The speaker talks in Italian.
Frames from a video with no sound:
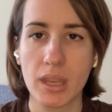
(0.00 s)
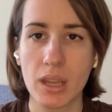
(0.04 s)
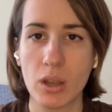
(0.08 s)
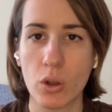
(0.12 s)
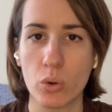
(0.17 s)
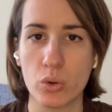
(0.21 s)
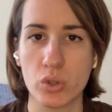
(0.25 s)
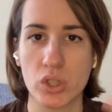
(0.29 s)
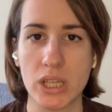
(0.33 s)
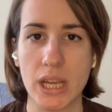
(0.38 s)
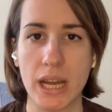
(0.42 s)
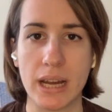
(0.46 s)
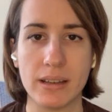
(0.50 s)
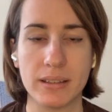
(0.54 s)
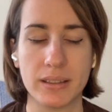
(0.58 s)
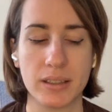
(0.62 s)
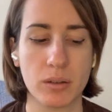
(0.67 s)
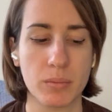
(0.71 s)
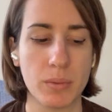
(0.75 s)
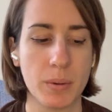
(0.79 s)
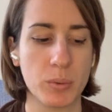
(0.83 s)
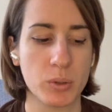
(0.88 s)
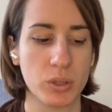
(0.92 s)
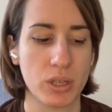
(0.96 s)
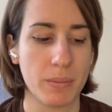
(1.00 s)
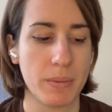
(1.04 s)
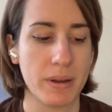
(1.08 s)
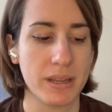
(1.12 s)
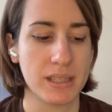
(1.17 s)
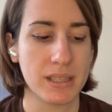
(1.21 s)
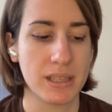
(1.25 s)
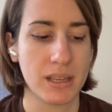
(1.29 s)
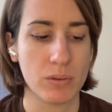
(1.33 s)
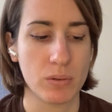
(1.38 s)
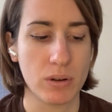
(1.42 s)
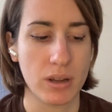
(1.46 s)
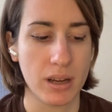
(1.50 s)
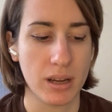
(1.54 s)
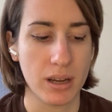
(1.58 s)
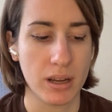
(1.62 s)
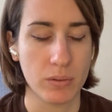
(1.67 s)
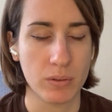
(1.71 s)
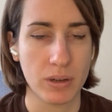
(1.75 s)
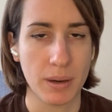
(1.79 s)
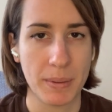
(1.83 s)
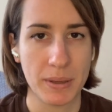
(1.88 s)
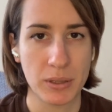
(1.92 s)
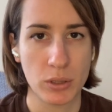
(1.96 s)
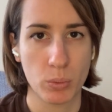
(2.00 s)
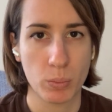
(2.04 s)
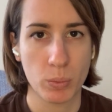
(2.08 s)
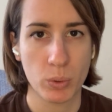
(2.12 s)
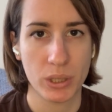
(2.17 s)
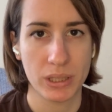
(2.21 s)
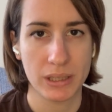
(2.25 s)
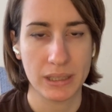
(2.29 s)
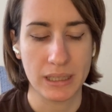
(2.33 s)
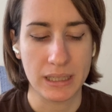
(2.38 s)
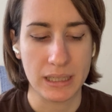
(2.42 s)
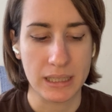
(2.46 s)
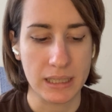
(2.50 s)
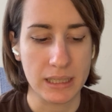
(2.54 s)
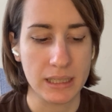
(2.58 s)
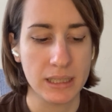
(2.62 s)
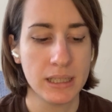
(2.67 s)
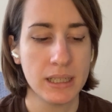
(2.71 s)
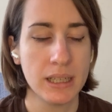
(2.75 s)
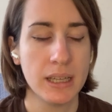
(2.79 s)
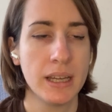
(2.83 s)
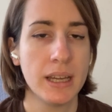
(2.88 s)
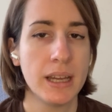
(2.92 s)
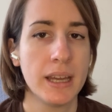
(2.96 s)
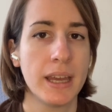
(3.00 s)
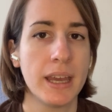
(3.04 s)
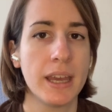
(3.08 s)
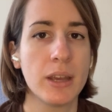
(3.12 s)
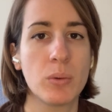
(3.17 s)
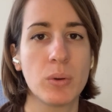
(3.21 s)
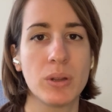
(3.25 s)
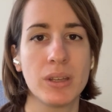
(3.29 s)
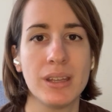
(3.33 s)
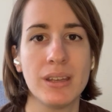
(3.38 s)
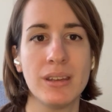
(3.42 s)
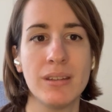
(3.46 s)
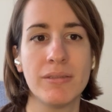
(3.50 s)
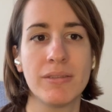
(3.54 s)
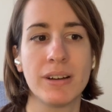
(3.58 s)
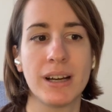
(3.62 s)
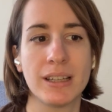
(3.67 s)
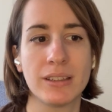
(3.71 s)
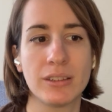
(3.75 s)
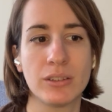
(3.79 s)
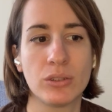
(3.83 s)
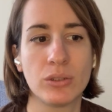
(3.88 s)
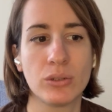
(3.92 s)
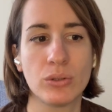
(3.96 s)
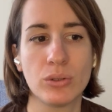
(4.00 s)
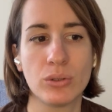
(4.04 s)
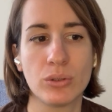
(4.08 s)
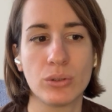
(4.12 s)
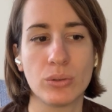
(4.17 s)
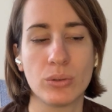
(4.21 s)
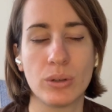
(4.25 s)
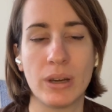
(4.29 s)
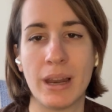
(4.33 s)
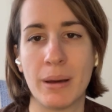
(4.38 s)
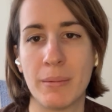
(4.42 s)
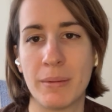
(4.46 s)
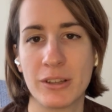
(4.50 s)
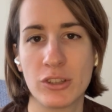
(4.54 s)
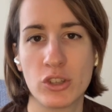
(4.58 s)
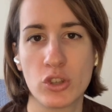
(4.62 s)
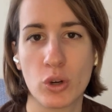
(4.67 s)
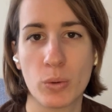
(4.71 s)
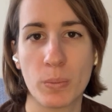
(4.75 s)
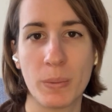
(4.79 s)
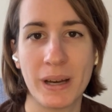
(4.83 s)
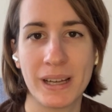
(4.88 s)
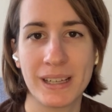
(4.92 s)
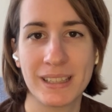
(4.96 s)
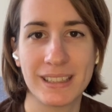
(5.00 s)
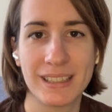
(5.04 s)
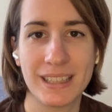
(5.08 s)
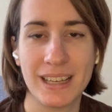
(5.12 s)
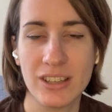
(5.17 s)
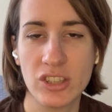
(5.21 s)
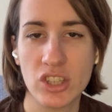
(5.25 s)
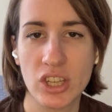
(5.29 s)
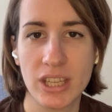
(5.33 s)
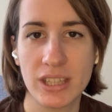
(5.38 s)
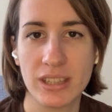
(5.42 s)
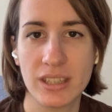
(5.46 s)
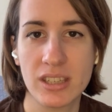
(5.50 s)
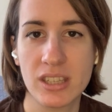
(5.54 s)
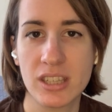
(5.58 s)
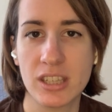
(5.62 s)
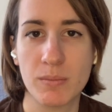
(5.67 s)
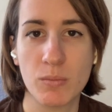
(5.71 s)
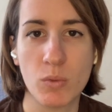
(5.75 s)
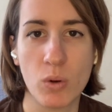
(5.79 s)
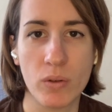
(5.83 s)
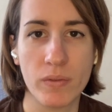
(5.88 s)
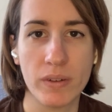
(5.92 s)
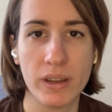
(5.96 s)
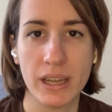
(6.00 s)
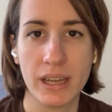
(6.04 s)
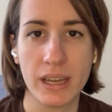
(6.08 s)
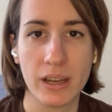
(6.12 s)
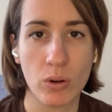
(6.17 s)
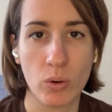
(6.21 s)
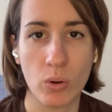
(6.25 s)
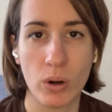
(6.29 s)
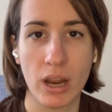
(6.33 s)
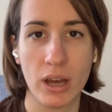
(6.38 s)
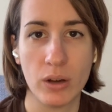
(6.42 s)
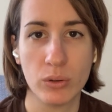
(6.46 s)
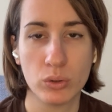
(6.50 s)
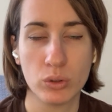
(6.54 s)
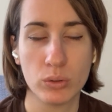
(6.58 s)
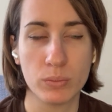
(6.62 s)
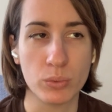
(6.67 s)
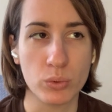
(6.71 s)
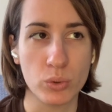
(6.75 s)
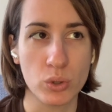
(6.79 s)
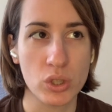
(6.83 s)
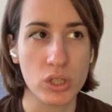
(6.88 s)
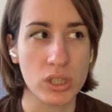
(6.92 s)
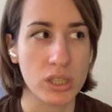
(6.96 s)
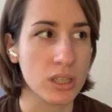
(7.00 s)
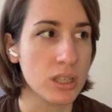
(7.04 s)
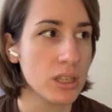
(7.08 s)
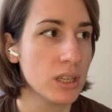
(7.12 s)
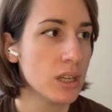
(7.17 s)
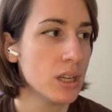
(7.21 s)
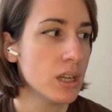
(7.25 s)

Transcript: così alta come potrebbe essere una, una, metropolitana e quindi di fatto la maggior parte della gente si muove con l'autobus